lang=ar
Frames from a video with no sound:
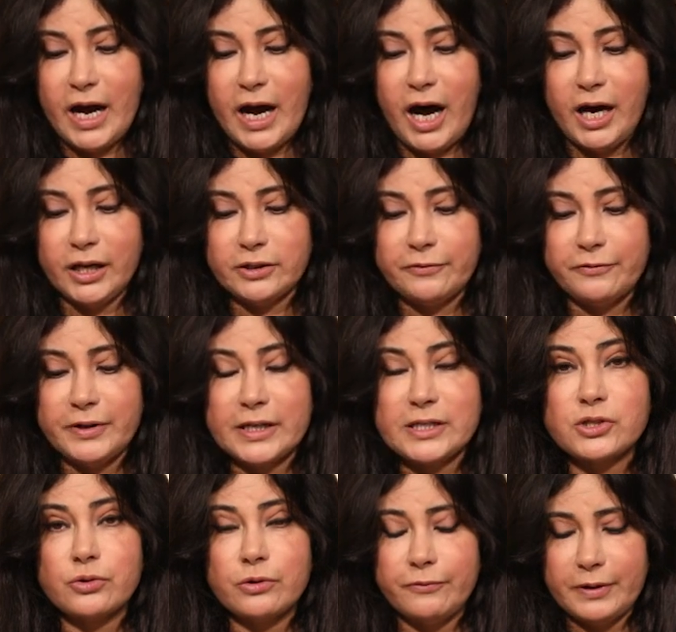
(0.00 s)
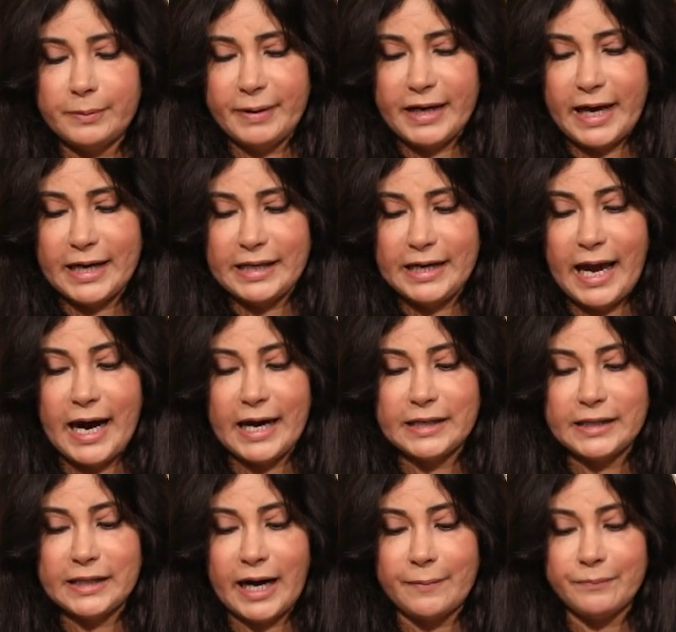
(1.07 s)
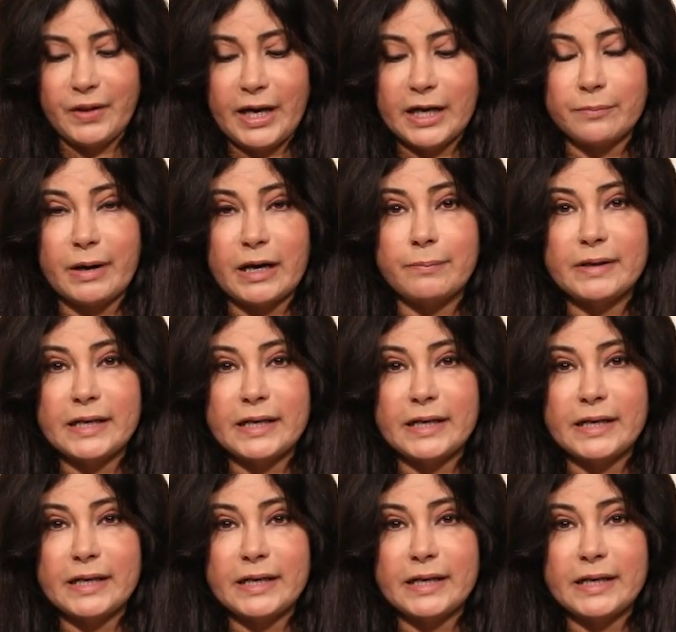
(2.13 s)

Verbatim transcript: عاطفيا ظروف المرحلة الحالية عم تحرمك